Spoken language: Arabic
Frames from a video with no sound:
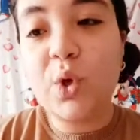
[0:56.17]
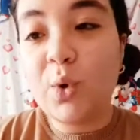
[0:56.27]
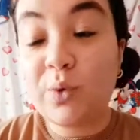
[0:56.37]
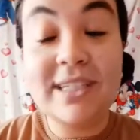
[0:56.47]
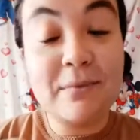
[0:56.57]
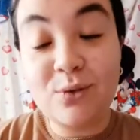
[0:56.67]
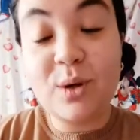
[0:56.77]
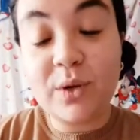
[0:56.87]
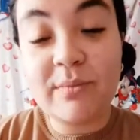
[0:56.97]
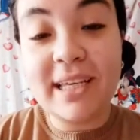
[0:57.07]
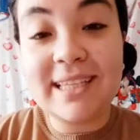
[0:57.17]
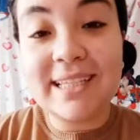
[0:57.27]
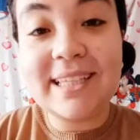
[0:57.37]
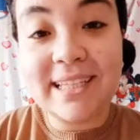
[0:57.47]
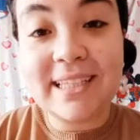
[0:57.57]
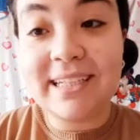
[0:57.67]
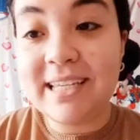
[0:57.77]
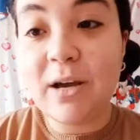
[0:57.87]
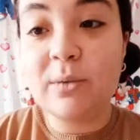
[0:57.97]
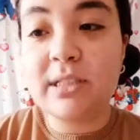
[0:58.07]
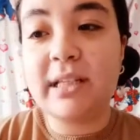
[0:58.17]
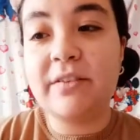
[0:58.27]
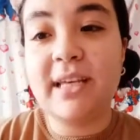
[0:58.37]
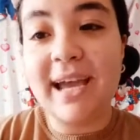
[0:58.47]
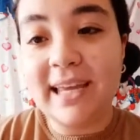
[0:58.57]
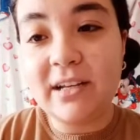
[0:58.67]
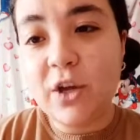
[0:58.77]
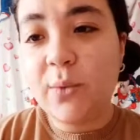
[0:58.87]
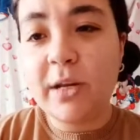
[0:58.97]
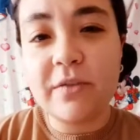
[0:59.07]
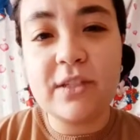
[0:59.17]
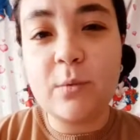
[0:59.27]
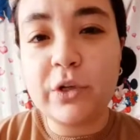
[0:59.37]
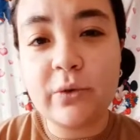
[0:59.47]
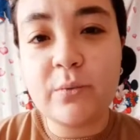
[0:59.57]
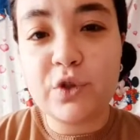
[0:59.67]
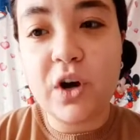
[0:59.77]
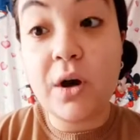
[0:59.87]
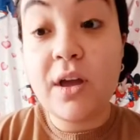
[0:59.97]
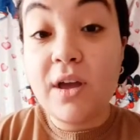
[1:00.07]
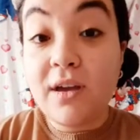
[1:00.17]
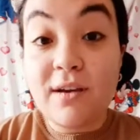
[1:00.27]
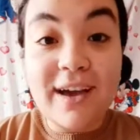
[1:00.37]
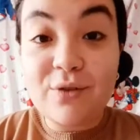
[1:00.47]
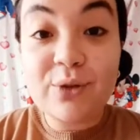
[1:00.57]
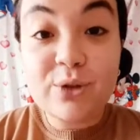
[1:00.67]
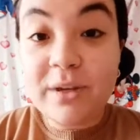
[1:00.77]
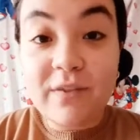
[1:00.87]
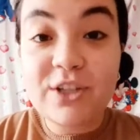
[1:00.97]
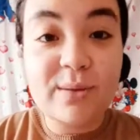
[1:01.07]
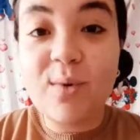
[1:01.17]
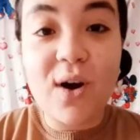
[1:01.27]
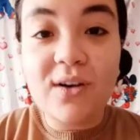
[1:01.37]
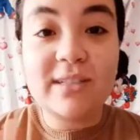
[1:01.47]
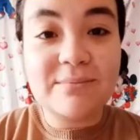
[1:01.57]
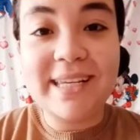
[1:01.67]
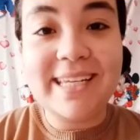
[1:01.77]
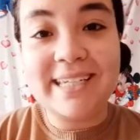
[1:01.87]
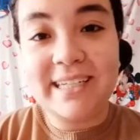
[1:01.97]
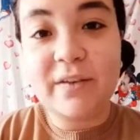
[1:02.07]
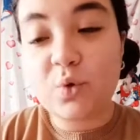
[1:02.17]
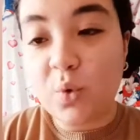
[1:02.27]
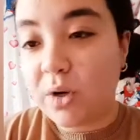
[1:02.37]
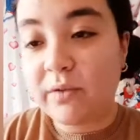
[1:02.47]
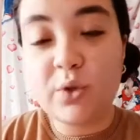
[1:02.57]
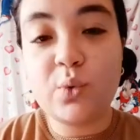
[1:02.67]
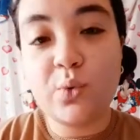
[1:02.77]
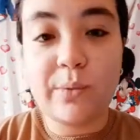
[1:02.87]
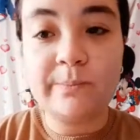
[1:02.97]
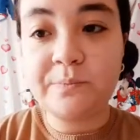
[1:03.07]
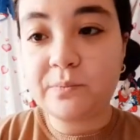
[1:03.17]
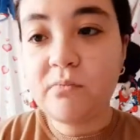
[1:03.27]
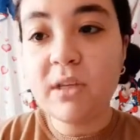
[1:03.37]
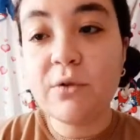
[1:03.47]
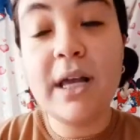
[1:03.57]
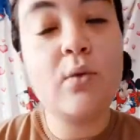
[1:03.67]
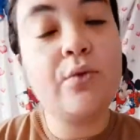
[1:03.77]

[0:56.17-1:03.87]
ودي معلومه مهمه جدا جدا جدا الناس اللي اول ما تصحى تلاقي نفسها جعانه واحنا بقى في صيام وكده وفي مشقه اعرفوا ان انتم ما ينفعش تبوها خالص بالليل لا في سحور ولا في غير سحور لو